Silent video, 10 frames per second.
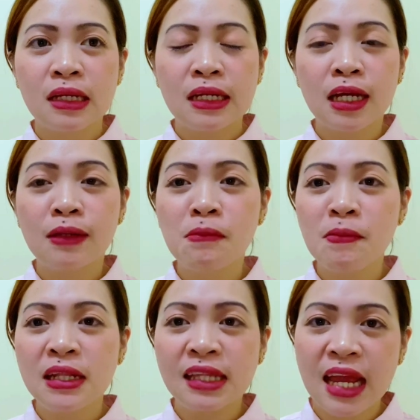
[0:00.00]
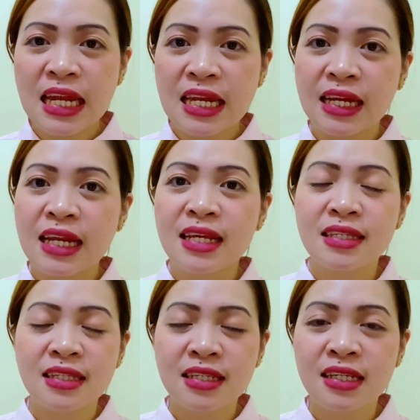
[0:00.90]
nagmi-maintain ng
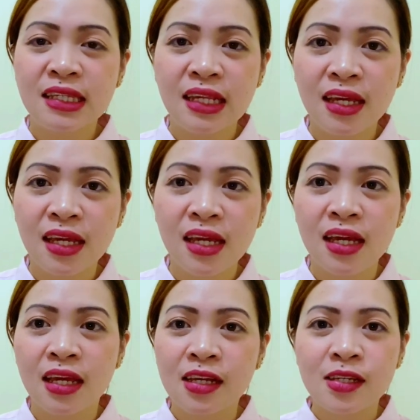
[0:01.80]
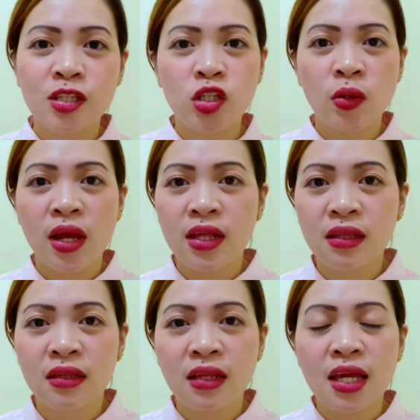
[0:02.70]
elasticity, strength,
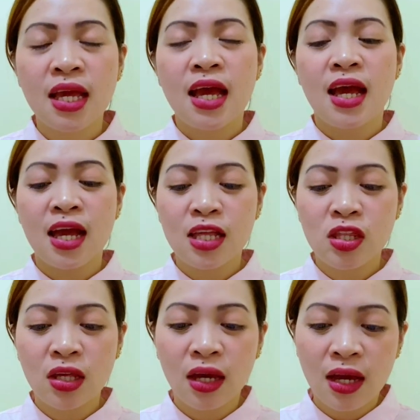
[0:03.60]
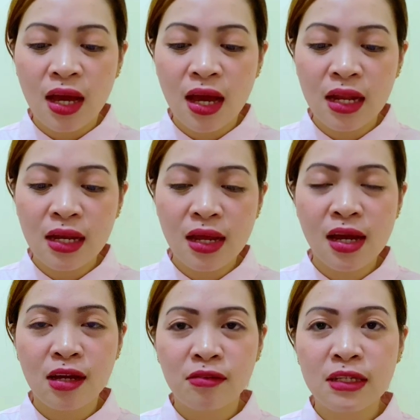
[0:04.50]
at saka
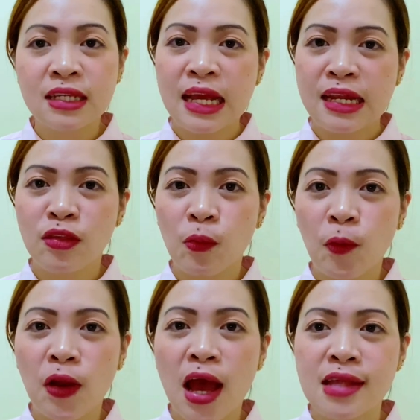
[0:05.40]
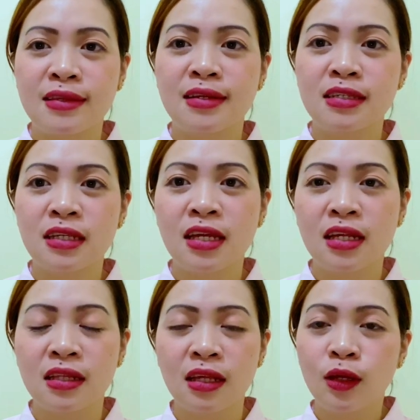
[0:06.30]
ng resilience po ng ating skin.
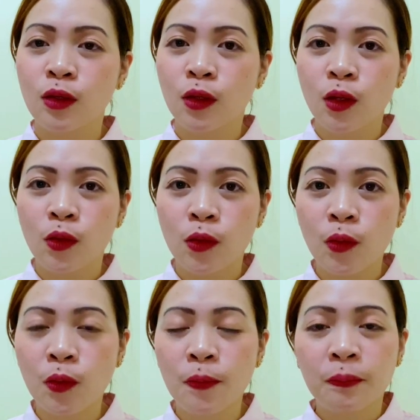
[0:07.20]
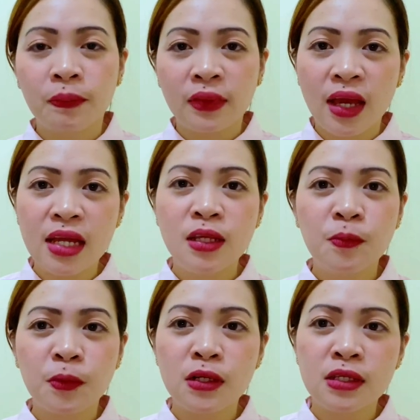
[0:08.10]
So, 80%
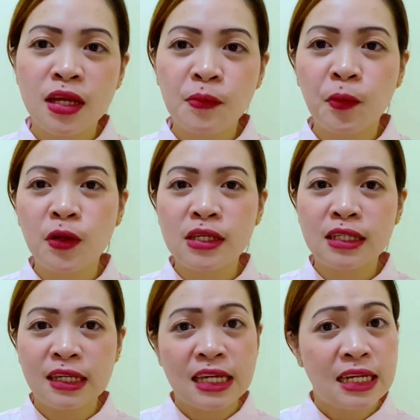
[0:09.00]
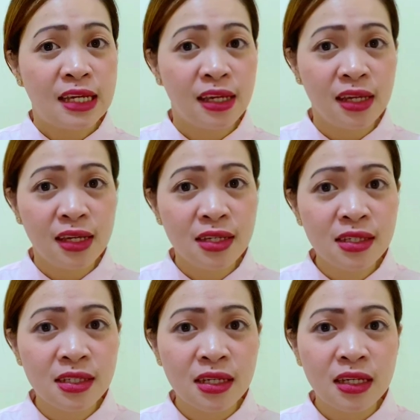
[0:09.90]
po ng skin
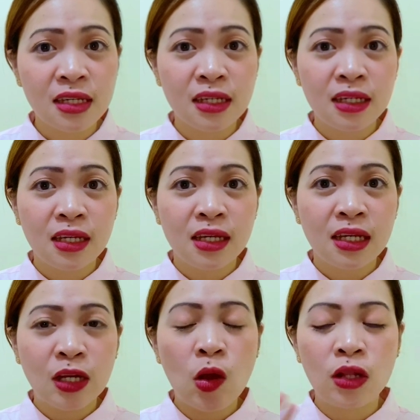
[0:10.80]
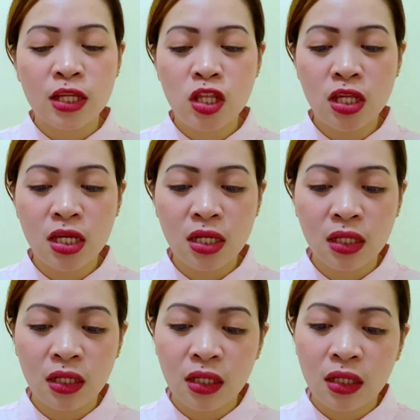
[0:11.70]
is collagen.
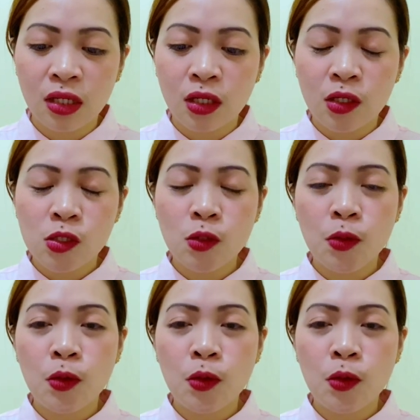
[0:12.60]
So,